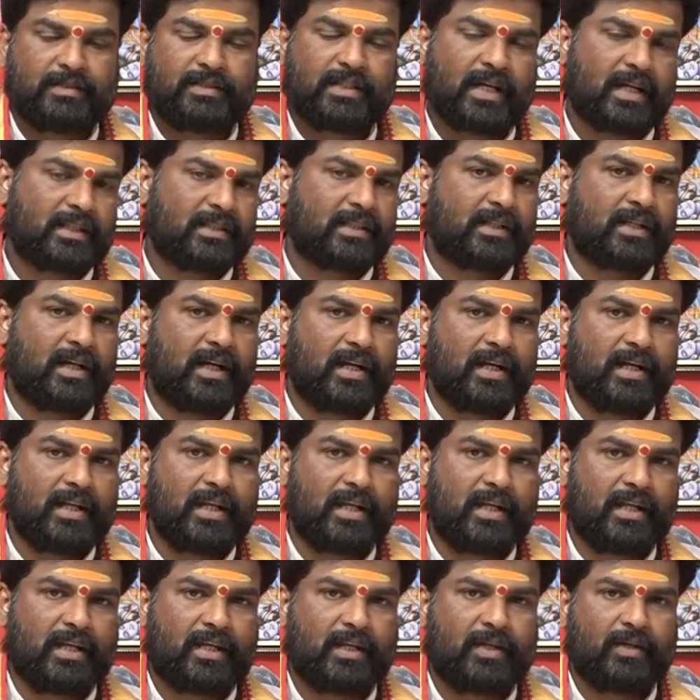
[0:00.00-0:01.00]

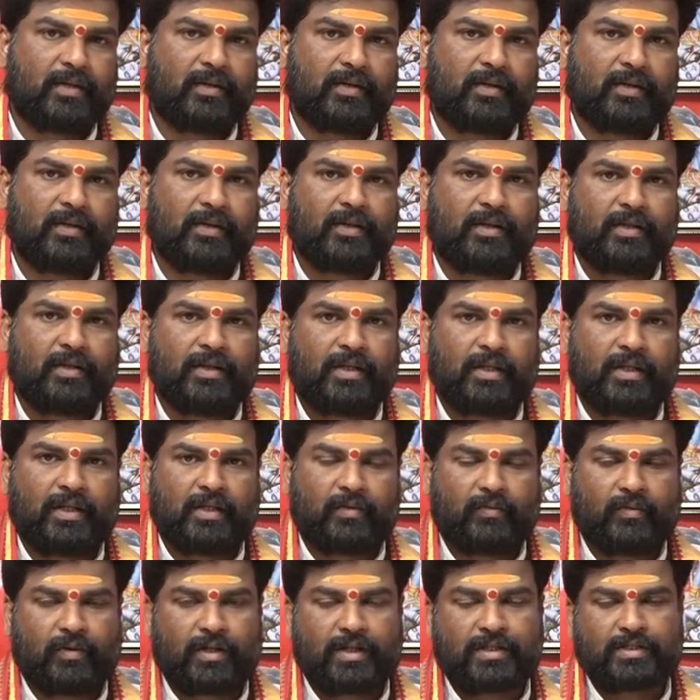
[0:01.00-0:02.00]
జాతకాన్ని
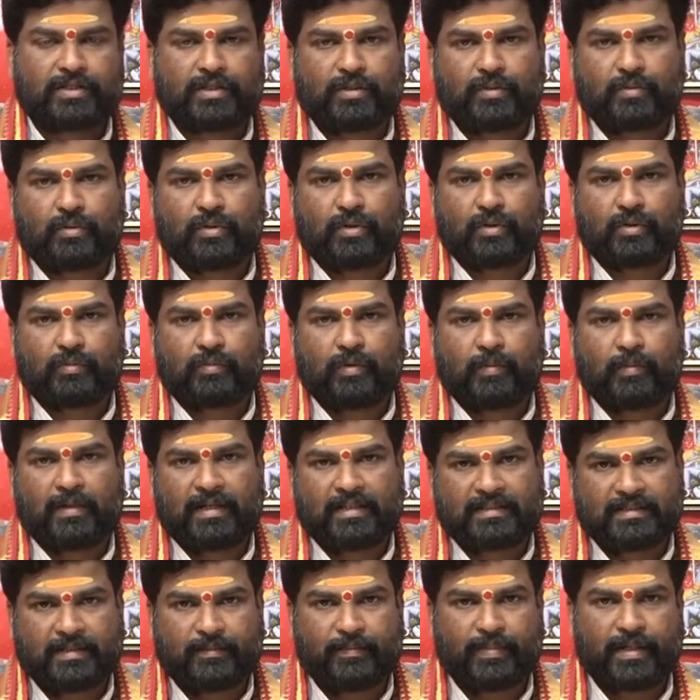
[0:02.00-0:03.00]
వివరించడం కొరకు
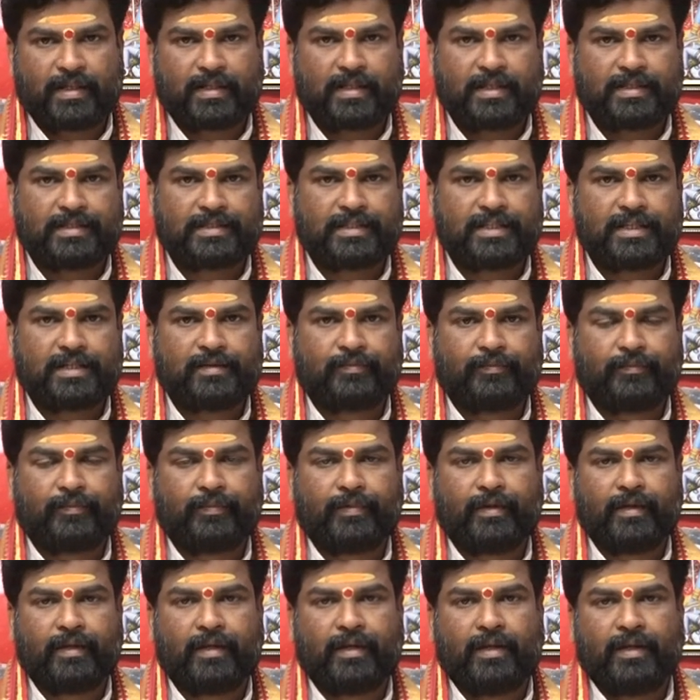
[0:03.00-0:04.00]
మమ్మల్ని సంప్రదించి
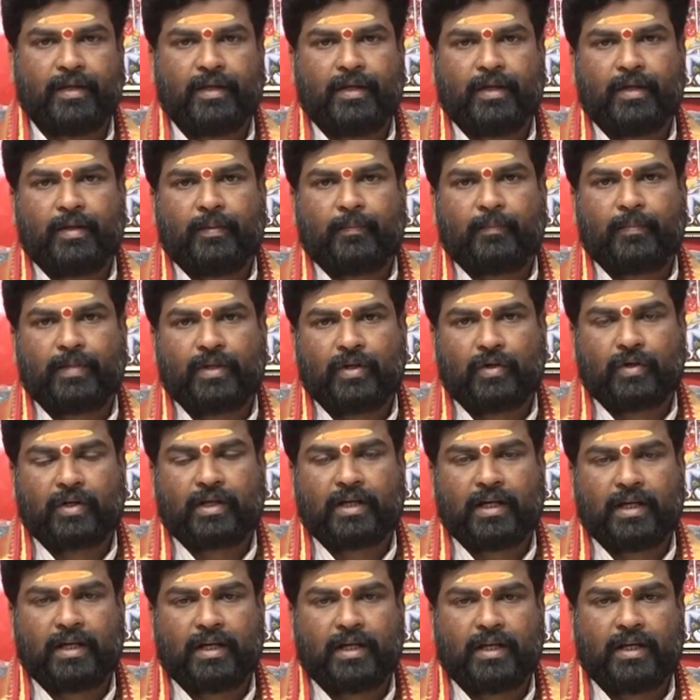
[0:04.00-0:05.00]
మీ
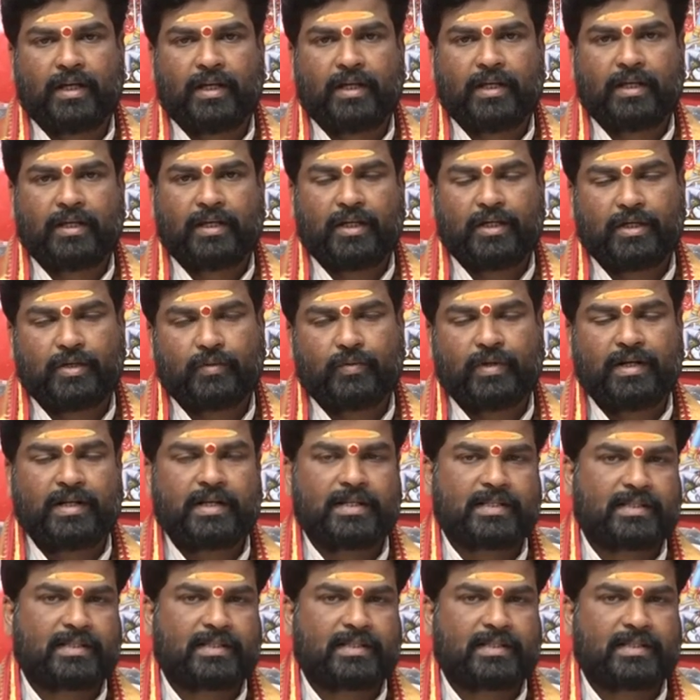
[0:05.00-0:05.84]
యొక్క ఎటువంటి